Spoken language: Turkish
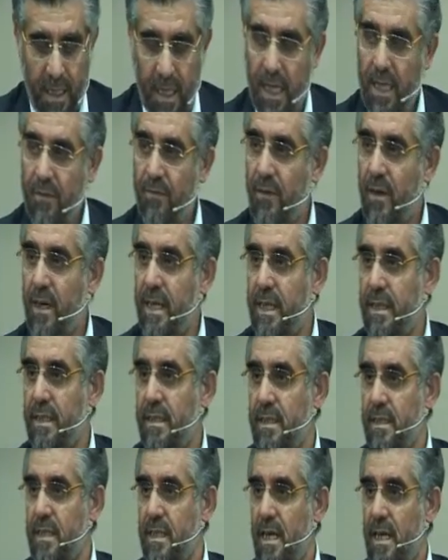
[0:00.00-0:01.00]
ey
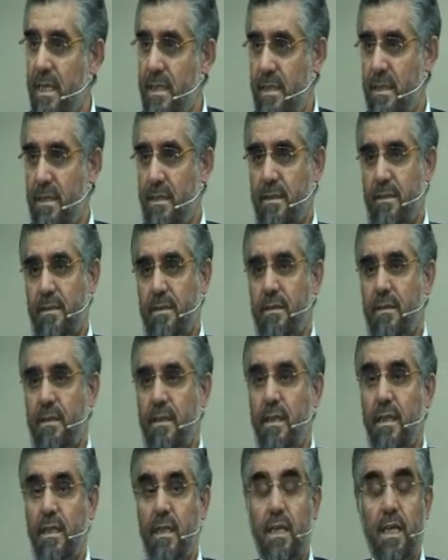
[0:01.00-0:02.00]
Fahrettin Razi,
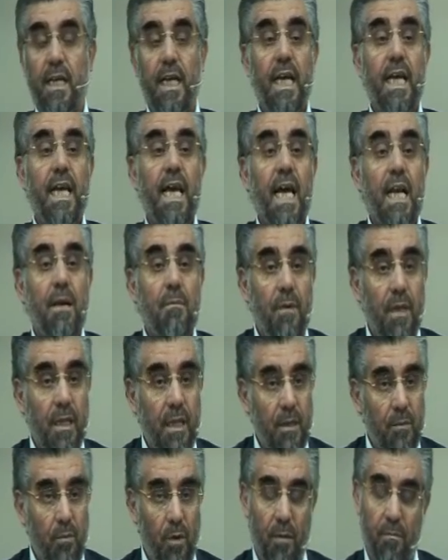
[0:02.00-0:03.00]
ey
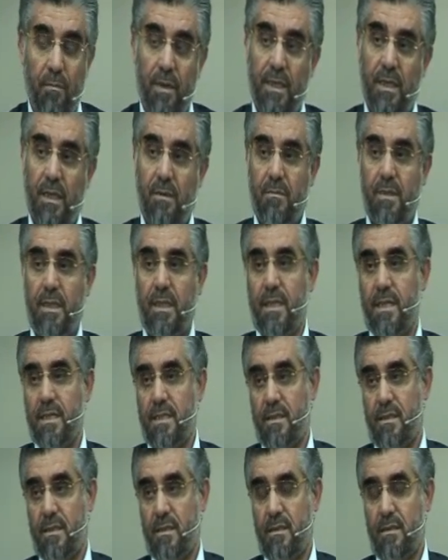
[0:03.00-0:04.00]
Elmalı Muhammed Hamdi
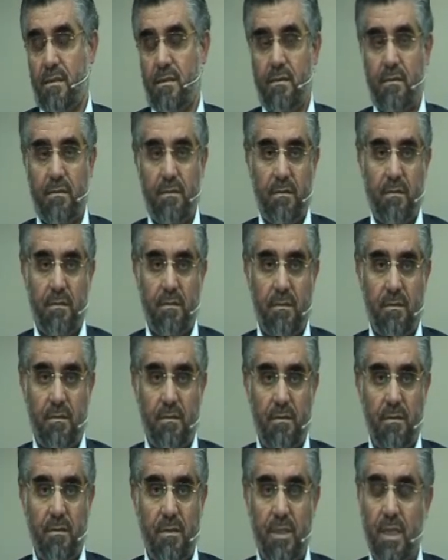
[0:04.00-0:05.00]
Yazır,
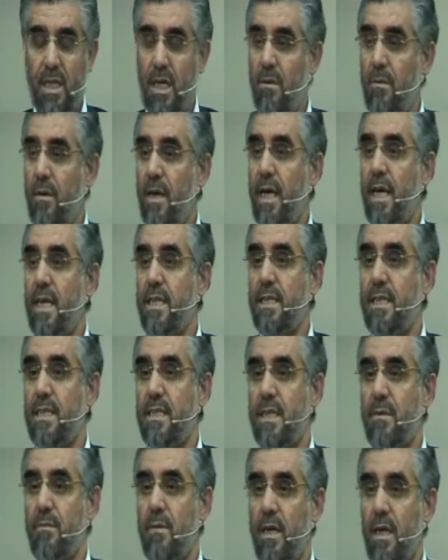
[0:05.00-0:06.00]
Cenab-ı Hak her
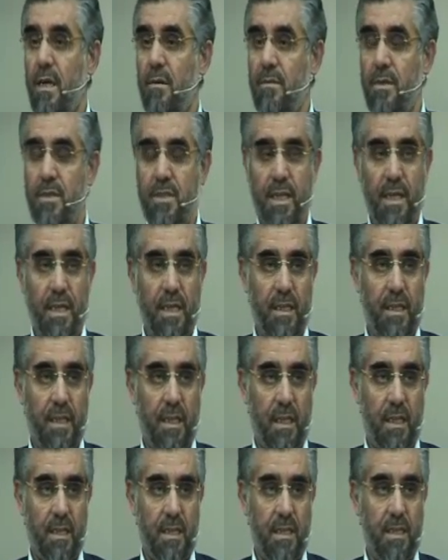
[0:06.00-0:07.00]
ikisinde makamını cennet
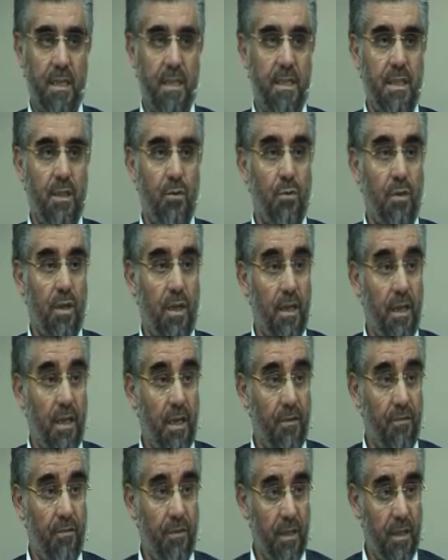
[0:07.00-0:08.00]
eylesin, ikisinde günahlarını
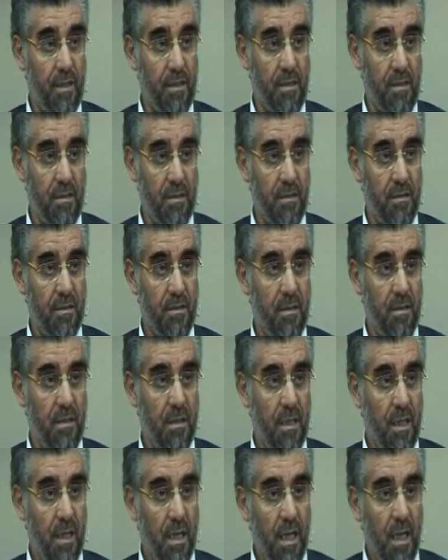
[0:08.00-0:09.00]
affeylesin.
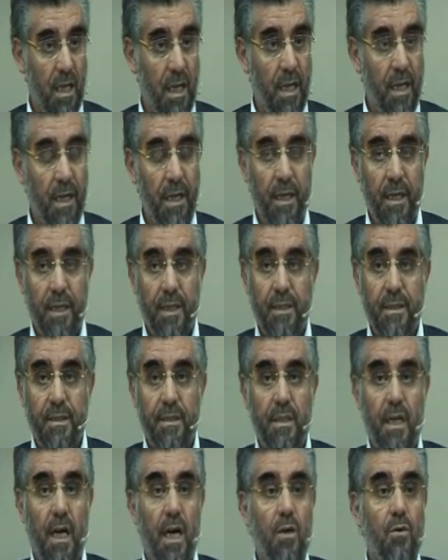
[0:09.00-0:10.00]

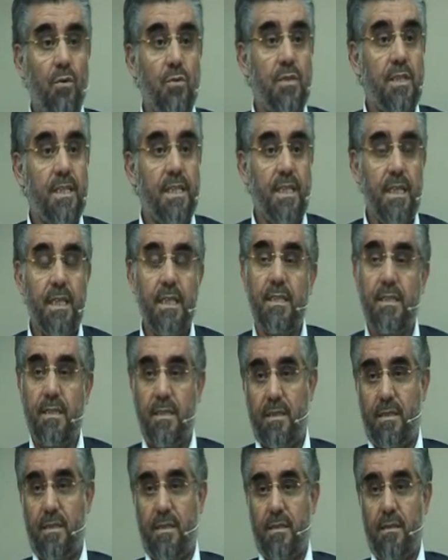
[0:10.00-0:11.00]
Yahu
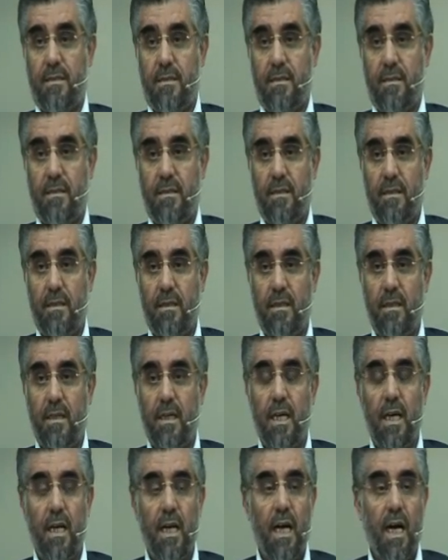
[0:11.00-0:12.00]
siz
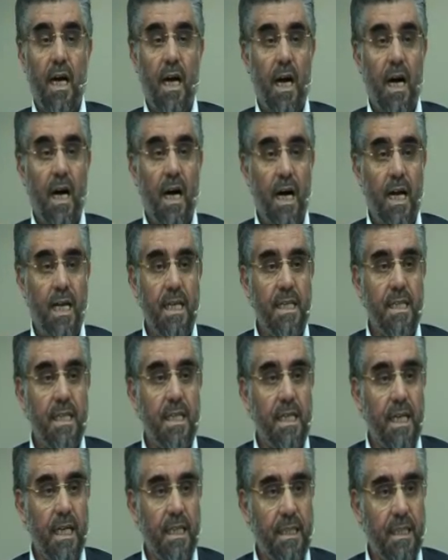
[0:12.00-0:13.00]
hangi
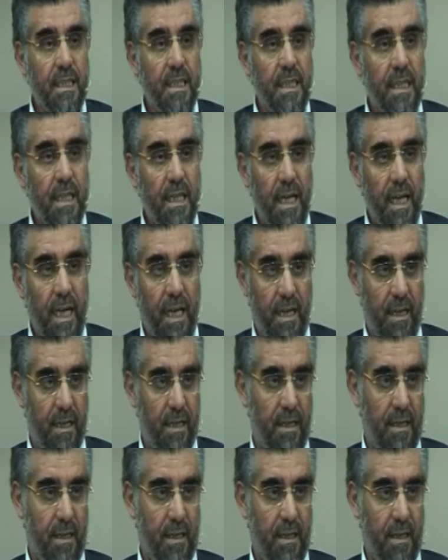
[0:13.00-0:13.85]
yetkiyle